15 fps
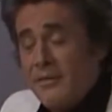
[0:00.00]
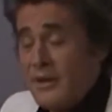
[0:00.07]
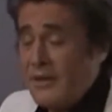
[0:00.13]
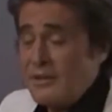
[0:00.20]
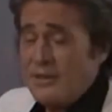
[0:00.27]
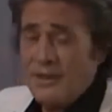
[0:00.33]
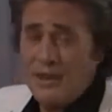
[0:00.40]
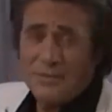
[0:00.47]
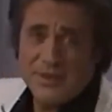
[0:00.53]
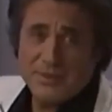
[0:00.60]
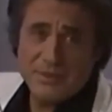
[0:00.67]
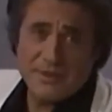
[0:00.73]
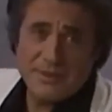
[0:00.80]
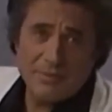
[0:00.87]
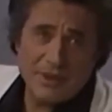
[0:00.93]
Fakat adam
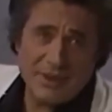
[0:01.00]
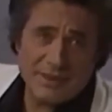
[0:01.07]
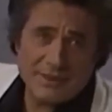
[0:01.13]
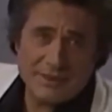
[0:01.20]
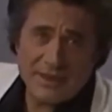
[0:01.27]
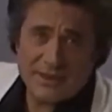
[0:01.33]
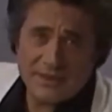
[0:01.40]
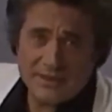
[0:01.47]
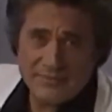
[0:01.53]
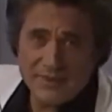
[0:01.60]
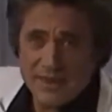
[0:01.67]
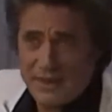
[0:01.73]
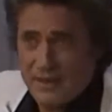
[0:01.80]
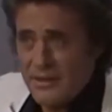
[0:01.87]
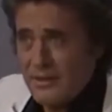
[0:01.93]
tabii biraz yaşlı
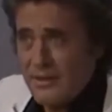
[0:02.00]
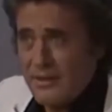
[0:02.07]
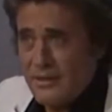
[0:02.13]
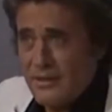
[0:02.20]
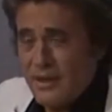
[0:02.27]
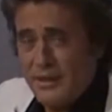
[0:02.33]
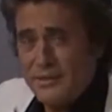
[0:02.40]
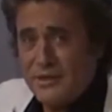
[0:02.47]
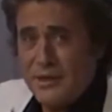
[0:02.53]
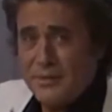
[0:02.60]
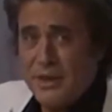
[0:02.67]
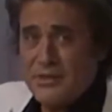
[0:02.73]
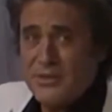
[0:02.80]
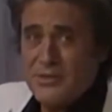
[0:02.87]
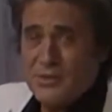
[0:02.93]
ve
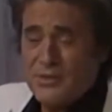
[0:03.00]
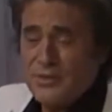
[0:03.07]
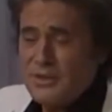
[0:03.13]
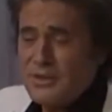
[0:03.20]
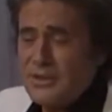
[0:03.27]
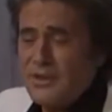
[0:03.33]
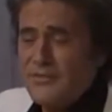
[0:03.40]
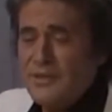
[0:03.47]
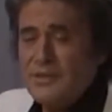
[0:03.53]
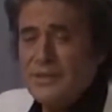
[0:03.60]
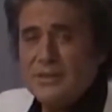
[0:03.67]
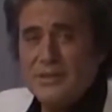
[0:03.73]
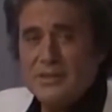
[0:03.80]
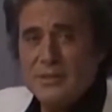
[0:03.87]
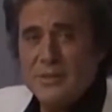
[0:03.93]
antrenmansız olduğu için
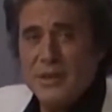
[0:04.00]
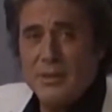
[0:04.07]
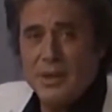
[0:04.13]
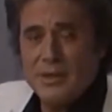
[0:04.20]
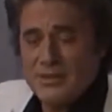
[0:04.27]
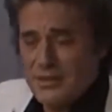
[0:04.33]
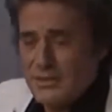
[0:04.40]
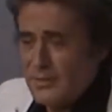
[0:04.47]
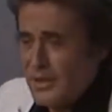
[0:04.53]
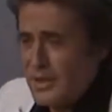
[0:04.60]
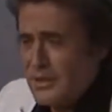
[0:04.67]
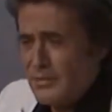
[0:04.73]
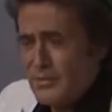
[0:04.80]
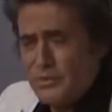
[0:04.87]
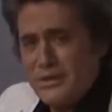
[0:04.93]
nefesi kesilmeye başladı.
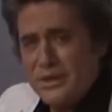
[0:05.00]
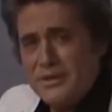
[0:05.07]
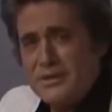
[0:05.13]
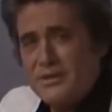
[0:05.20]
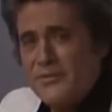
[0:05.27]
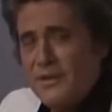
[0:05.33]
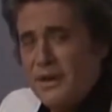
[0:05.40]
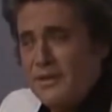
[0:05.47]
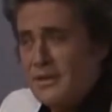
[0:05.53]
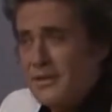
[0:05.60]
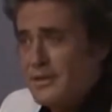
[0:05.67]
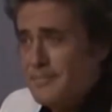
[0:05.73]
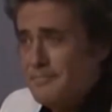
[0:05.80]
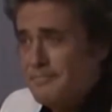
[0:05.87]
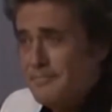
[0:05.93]
Ben de bundan istifade
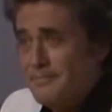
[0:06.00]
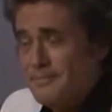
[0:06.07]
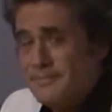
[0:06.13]
ettim.